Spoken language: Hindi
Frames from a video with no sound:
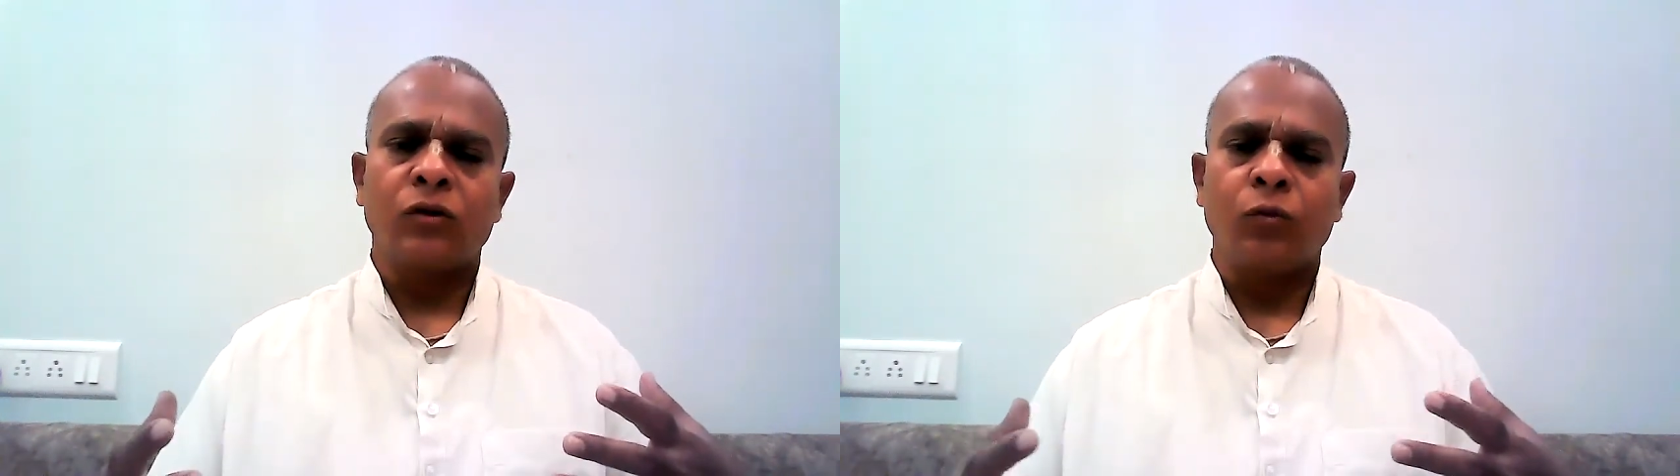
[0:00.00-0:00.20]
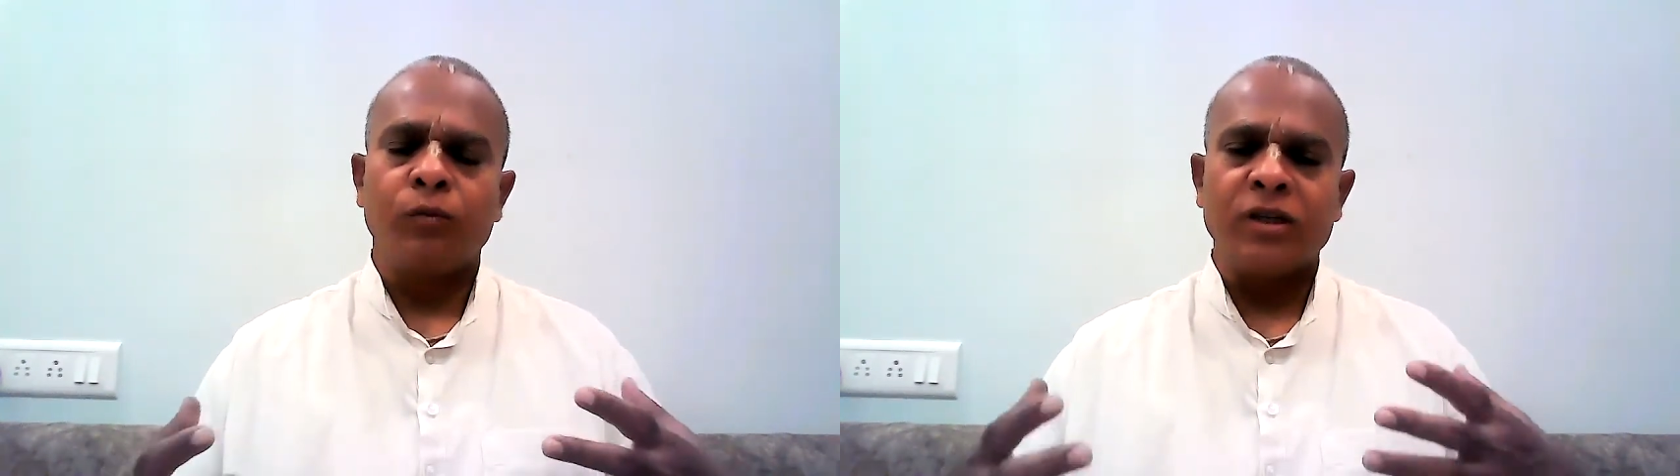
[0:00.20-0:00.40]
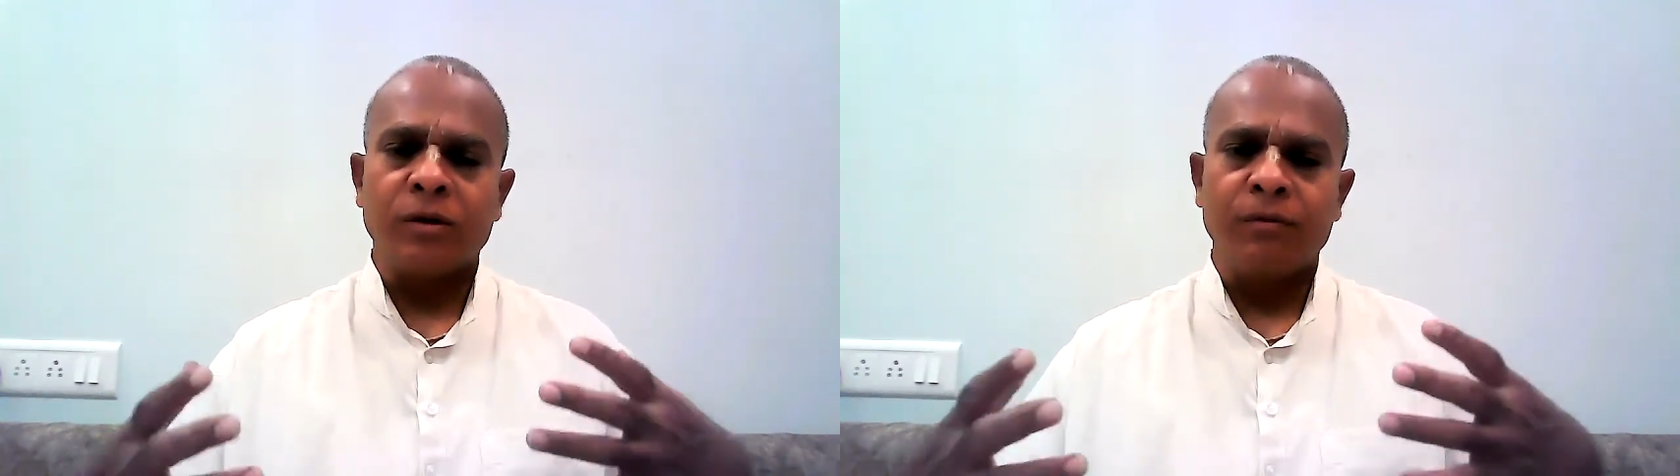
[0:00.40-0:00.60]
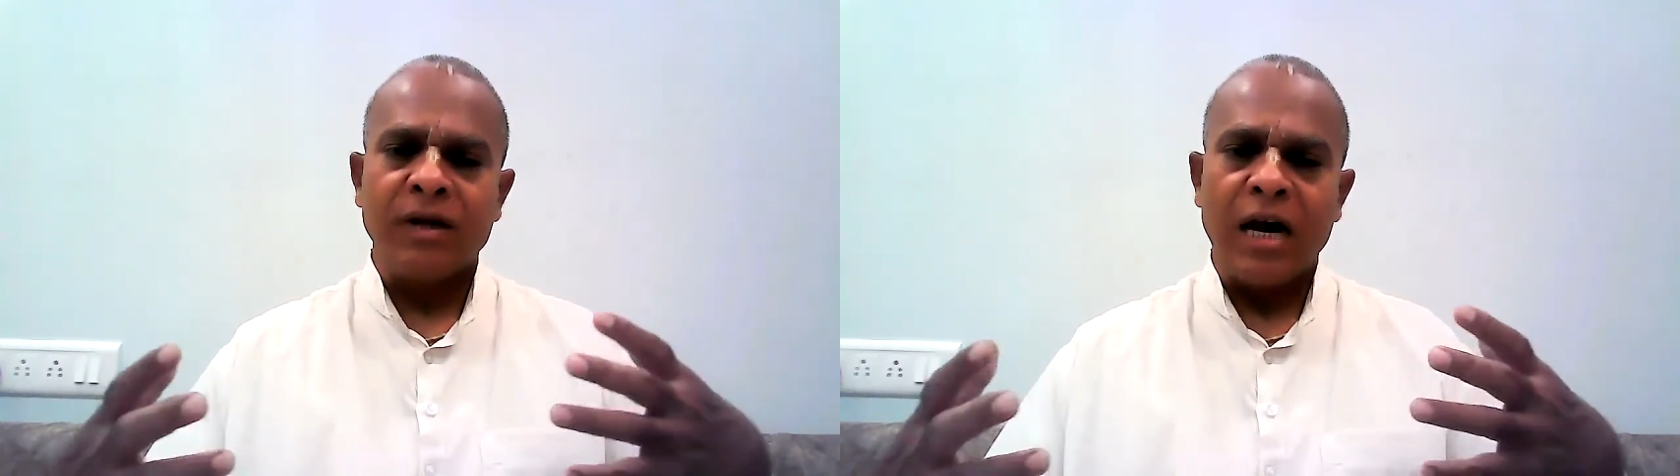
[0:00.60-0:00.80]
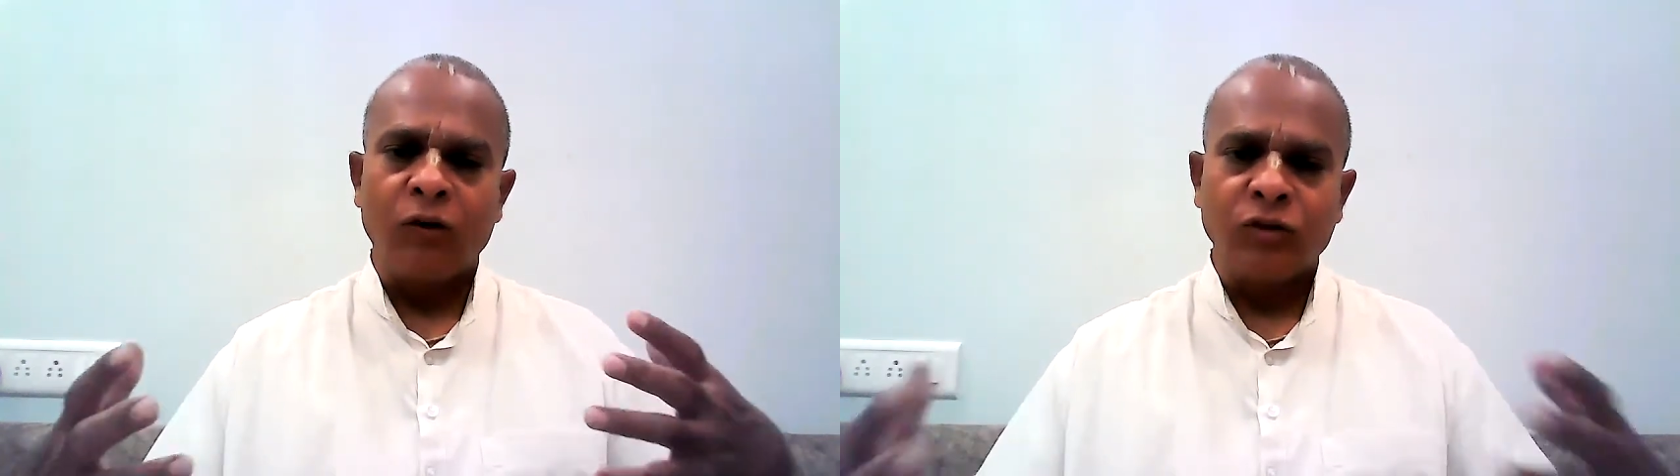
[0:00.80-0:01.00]
रूप में जब
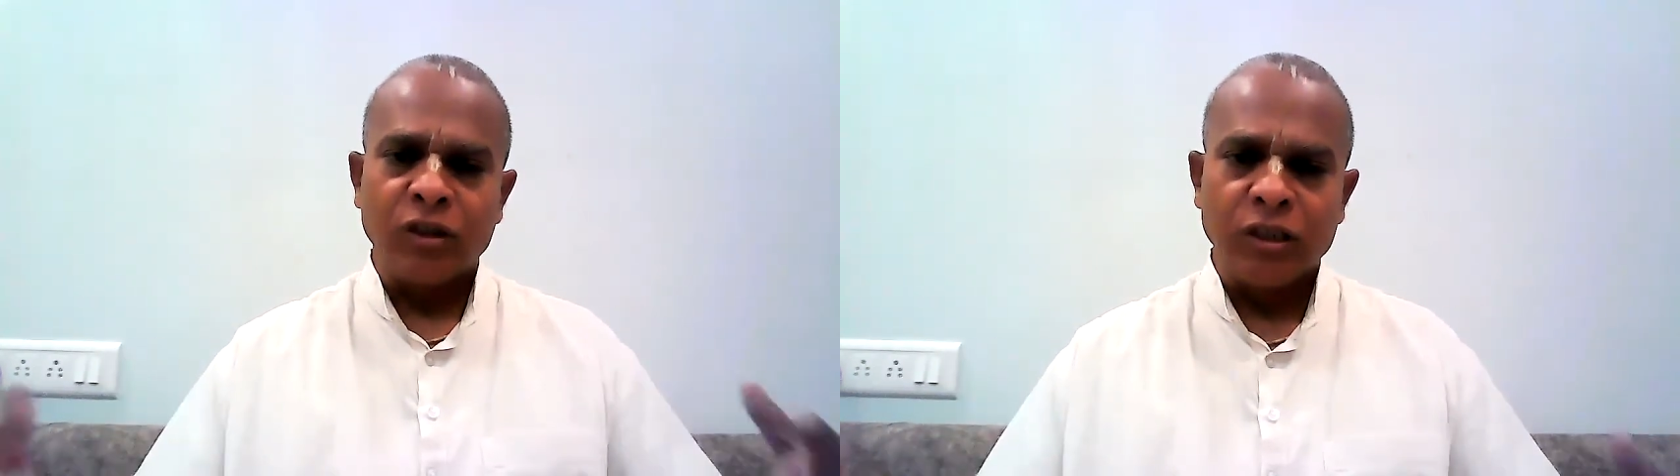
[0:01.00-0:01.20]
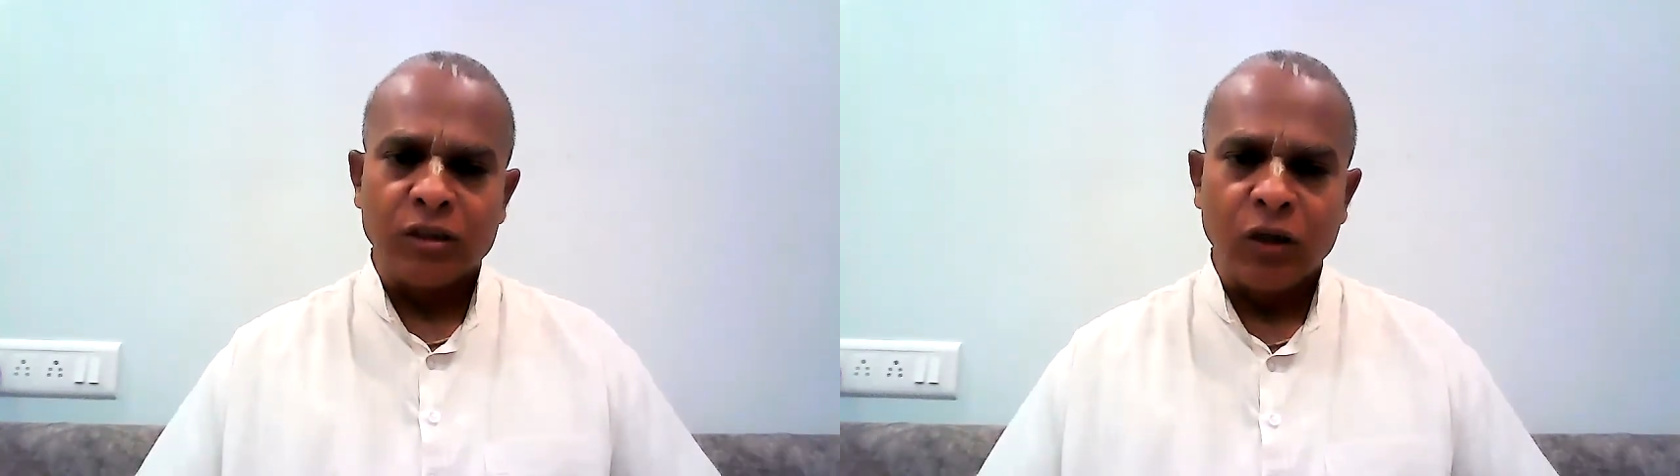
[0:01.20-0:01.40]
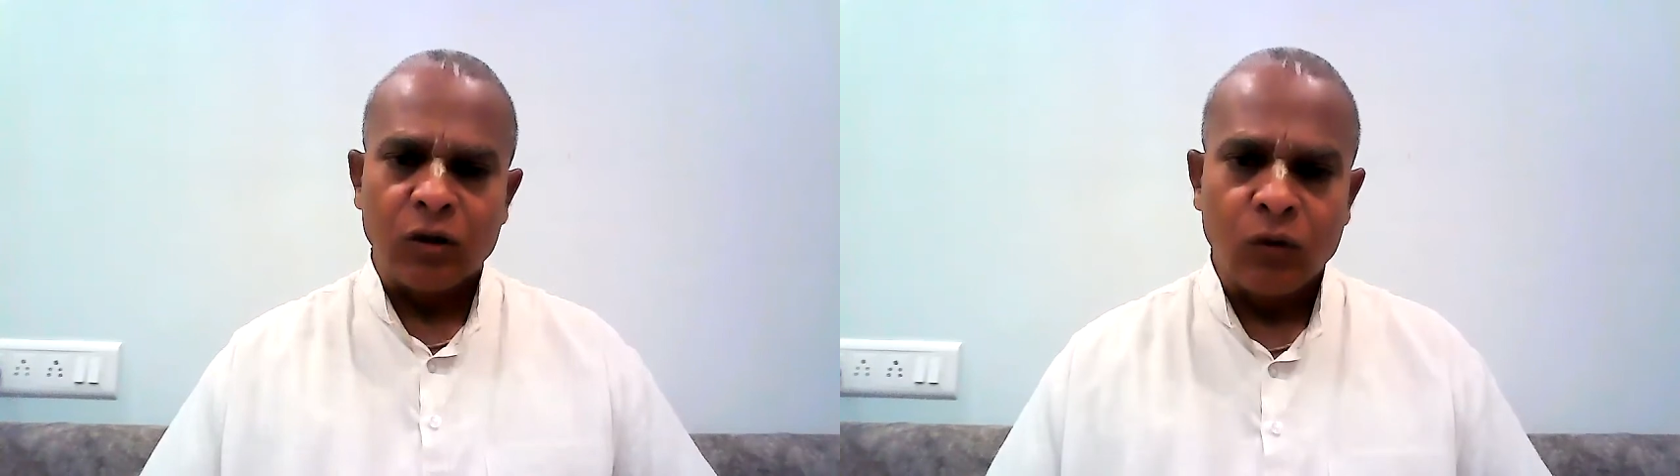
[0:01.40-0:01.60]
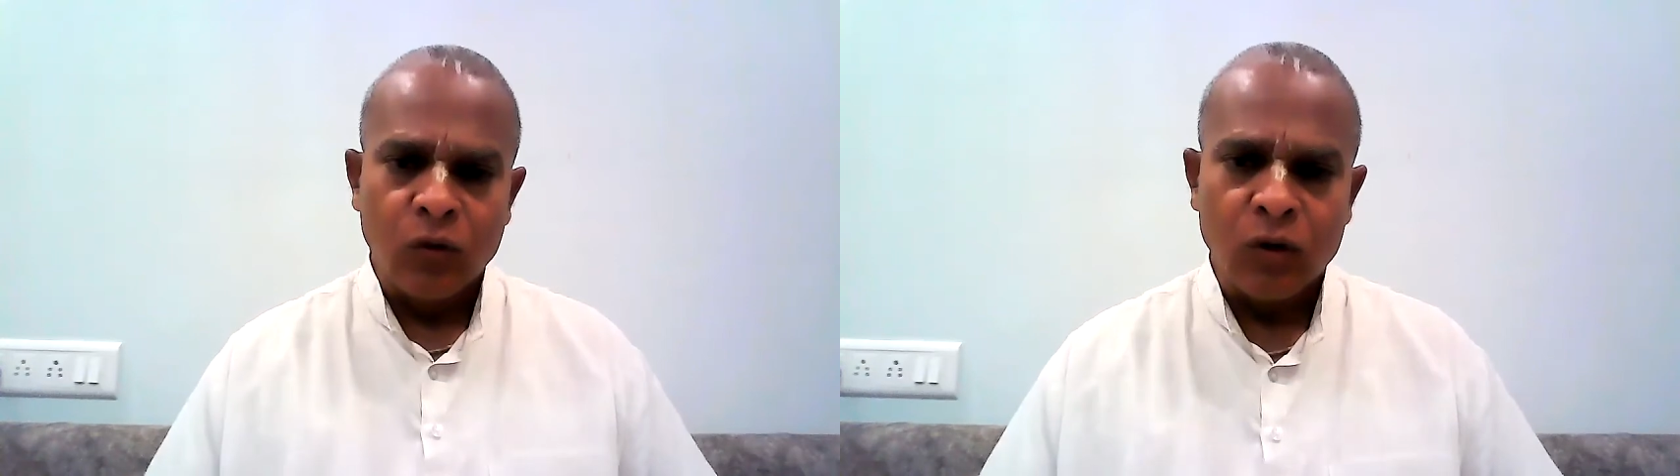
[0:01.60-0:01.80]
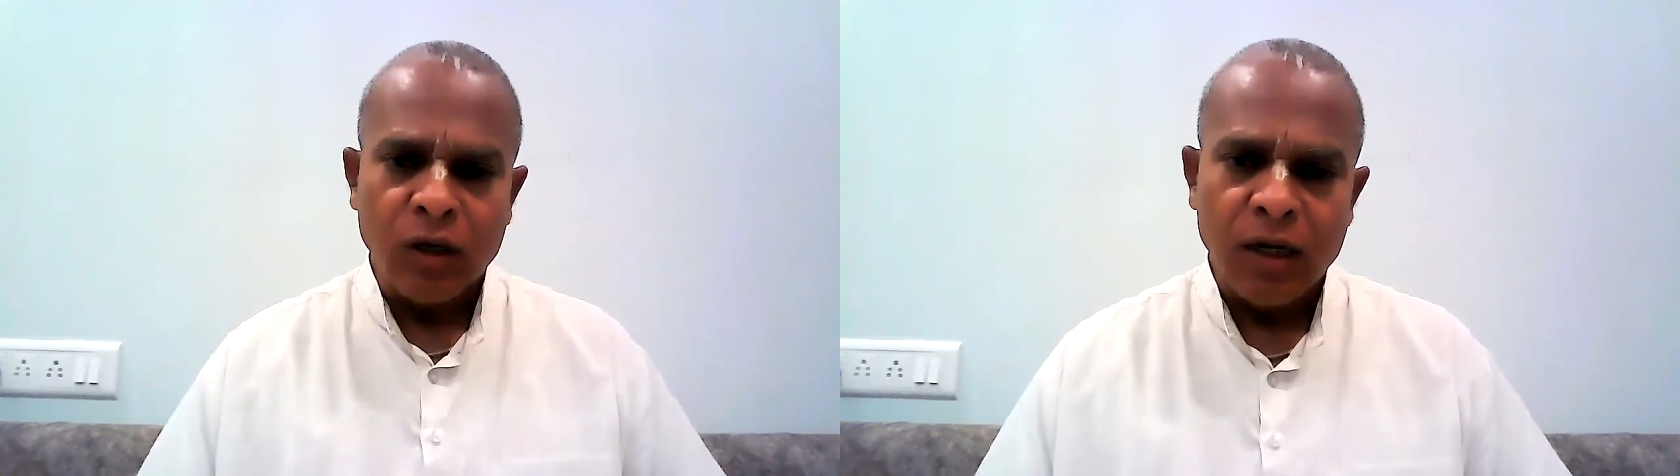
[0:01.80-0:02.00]
मैं अवतरित
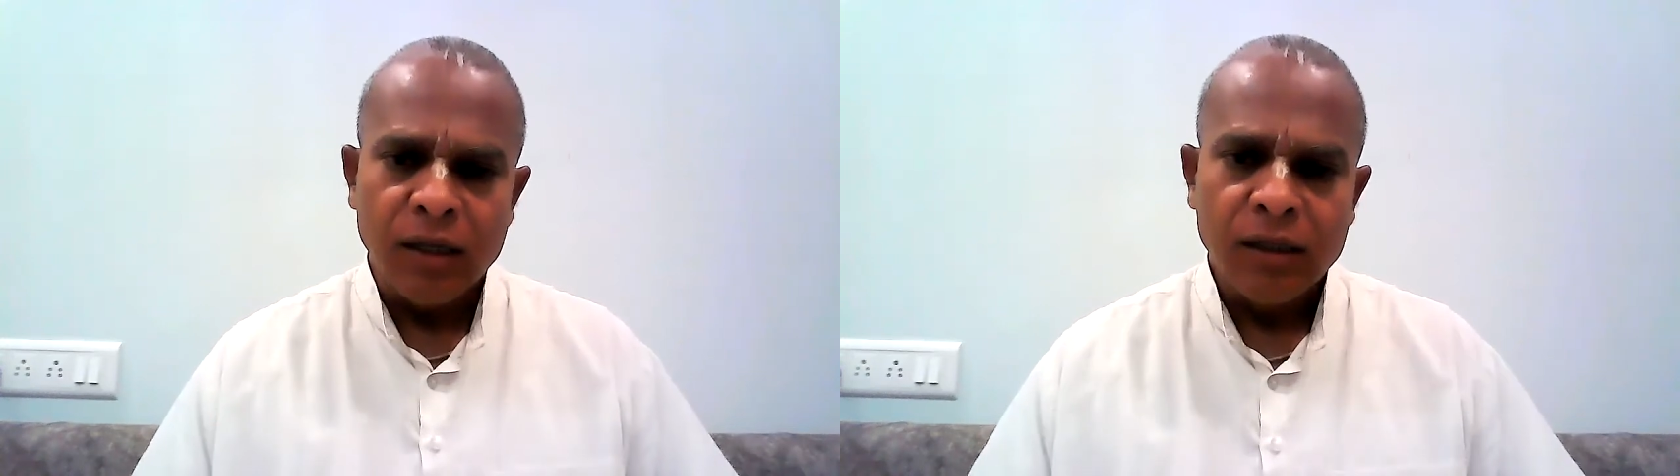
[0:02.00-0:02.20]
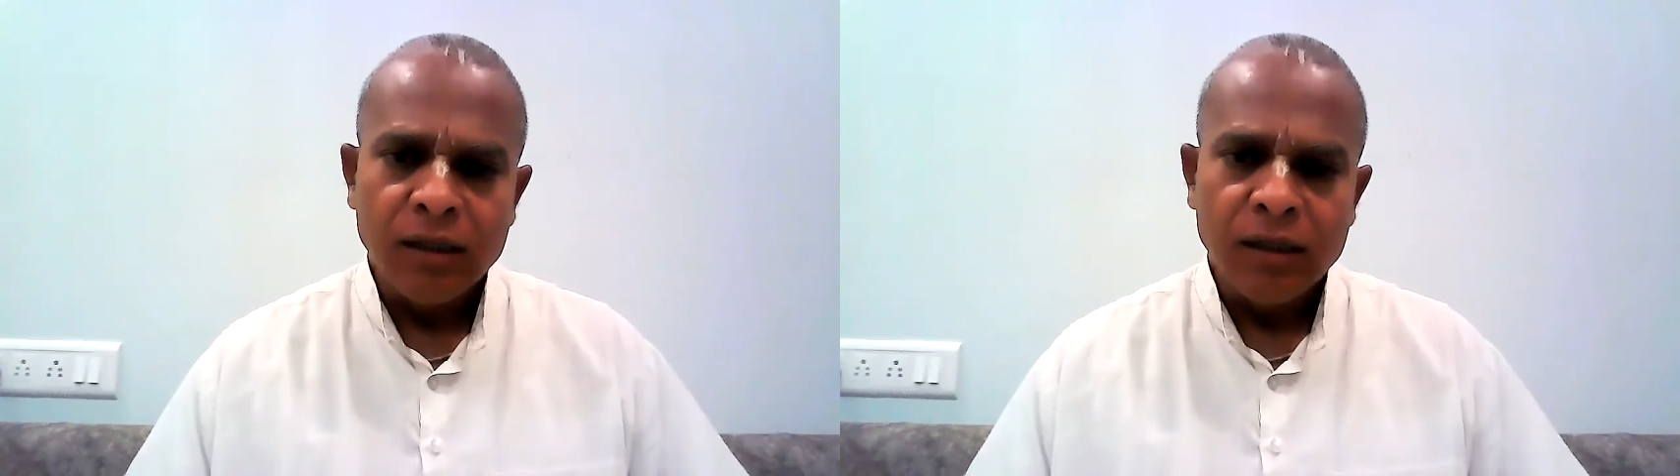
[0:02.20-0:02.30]
होऊंगा